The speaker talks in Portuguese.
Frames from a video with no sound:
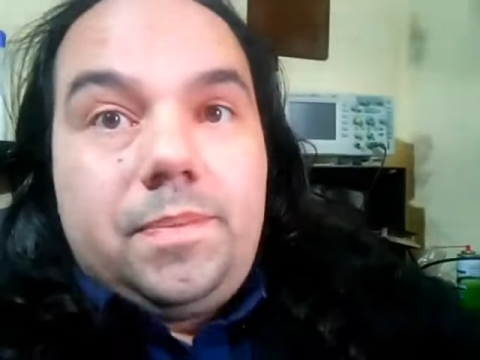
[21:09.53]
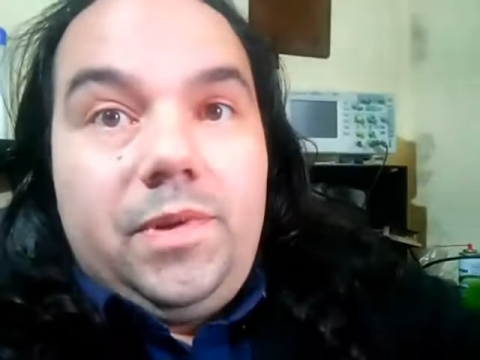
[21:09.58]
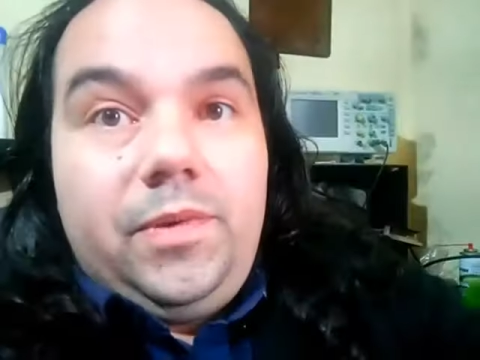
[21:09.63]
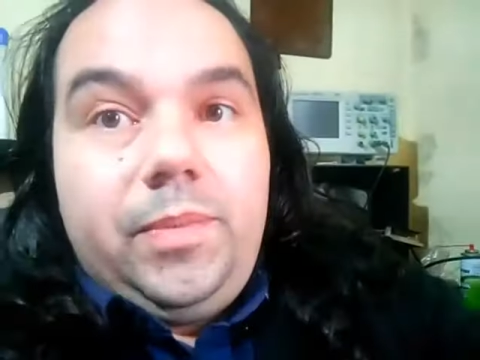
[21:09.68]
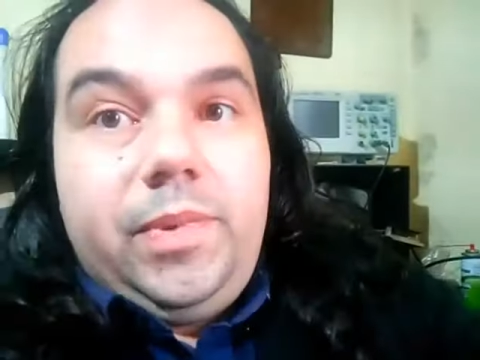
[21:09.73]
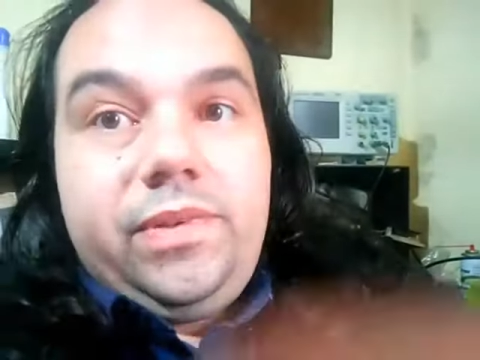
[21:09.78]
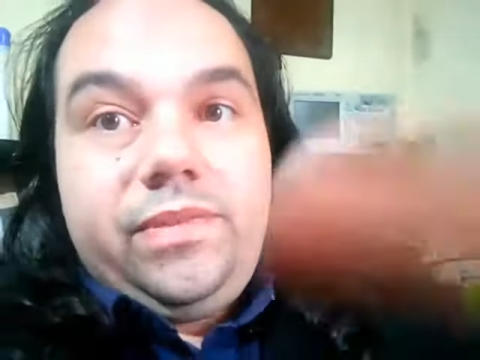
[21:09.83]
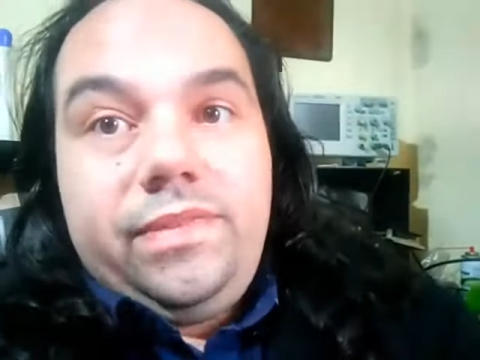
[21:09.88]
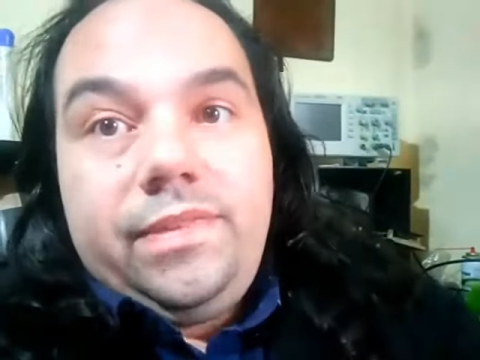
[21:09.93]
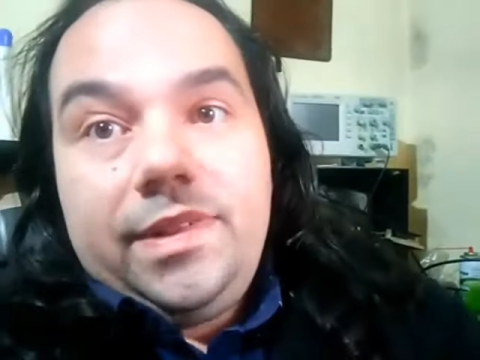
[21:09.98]
pelo
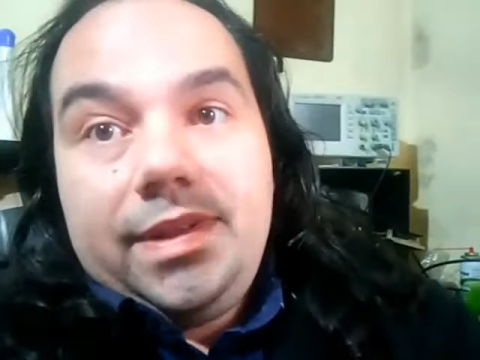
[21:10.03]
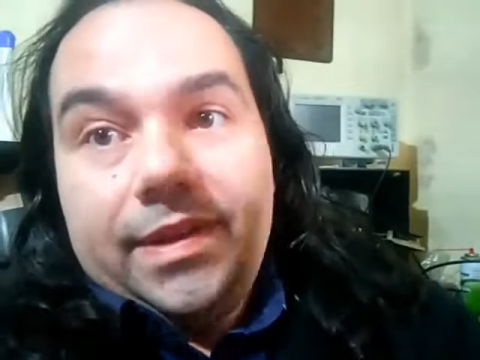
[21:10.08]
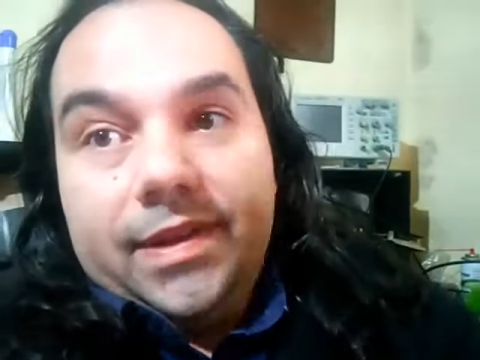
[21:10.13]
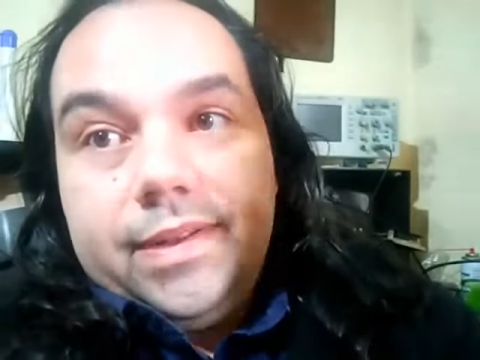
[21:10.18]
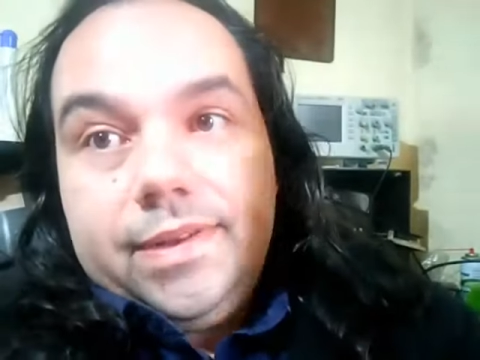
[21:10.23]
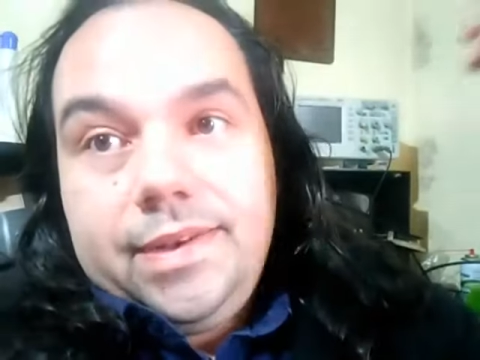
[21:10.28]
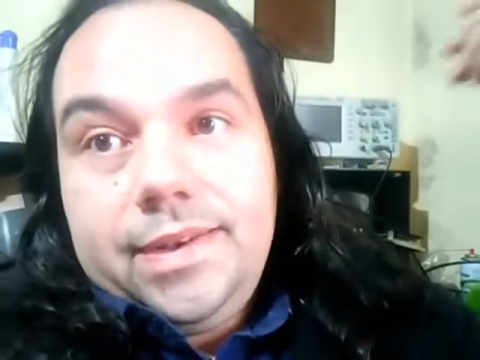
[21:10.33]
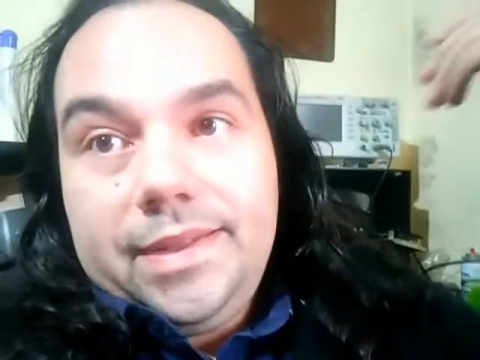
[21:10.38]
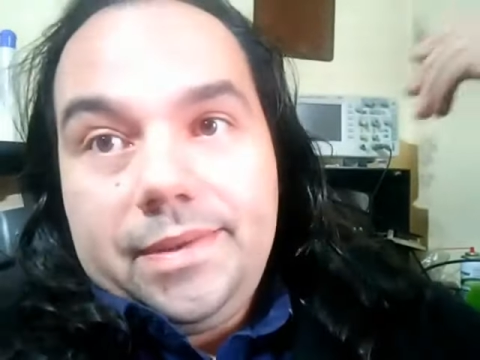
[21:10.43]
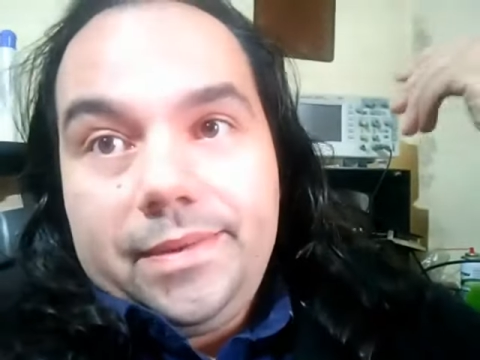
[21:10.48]
menos na,
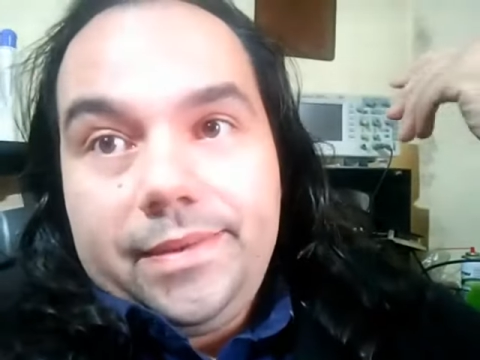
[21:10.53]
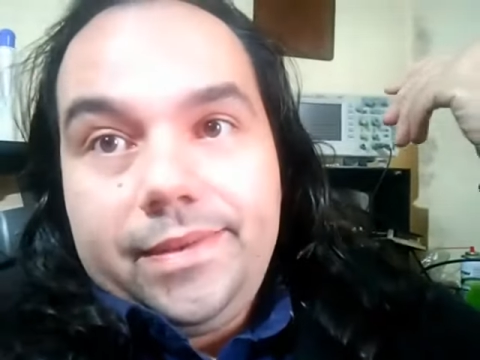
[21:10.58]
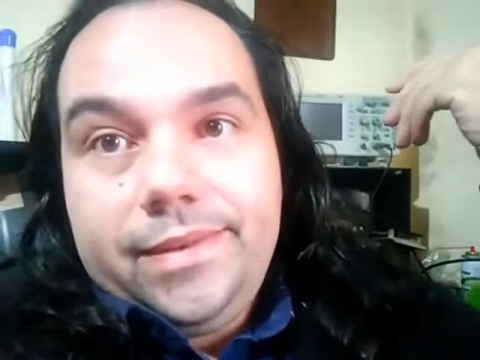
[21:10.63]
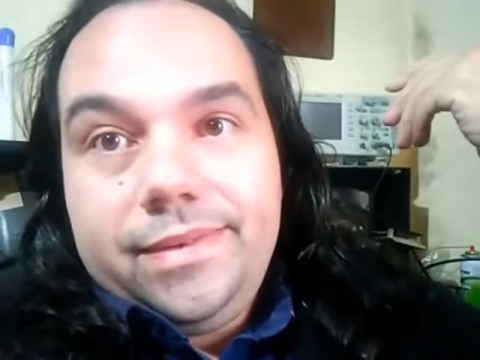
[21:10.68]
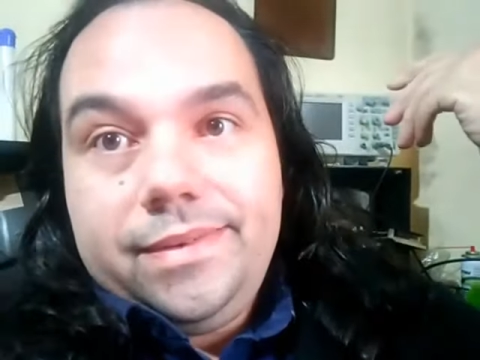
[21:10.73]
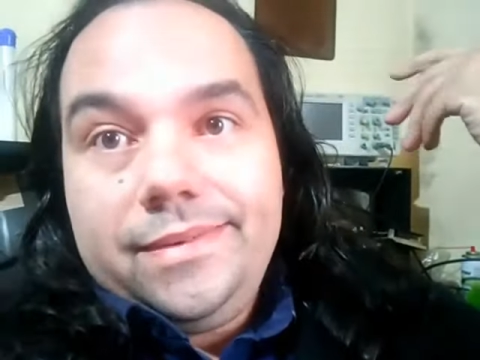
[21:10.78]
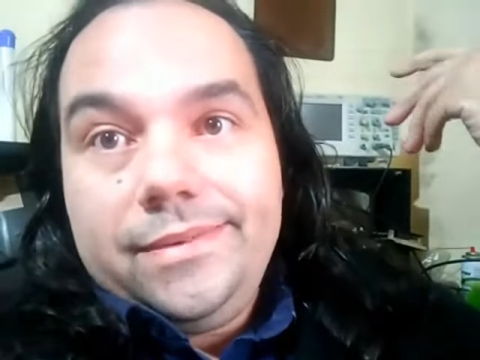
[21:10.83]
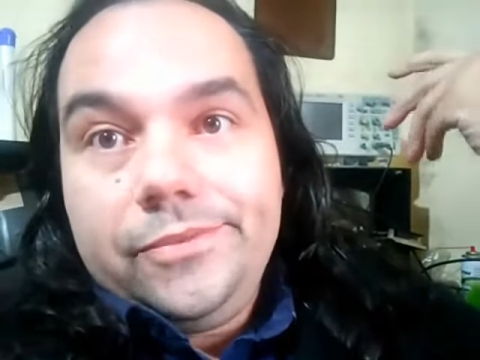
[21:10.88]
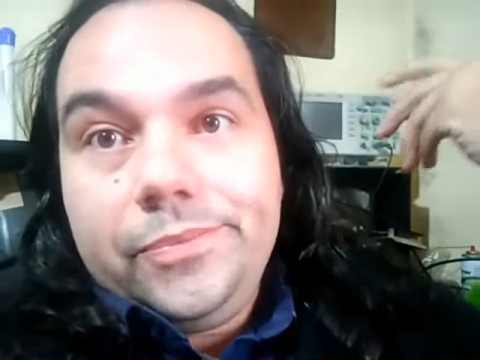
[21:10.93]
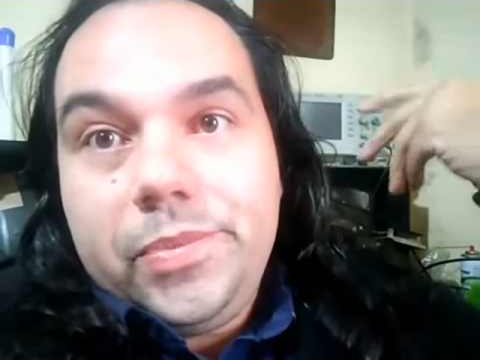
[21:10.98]
na,
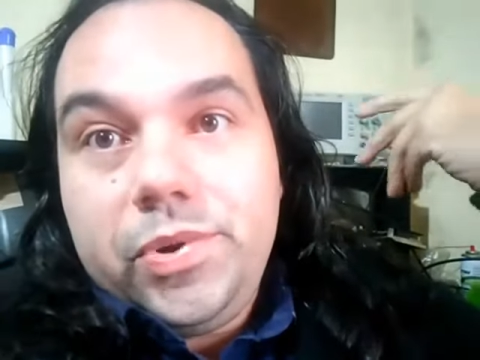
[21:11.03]
no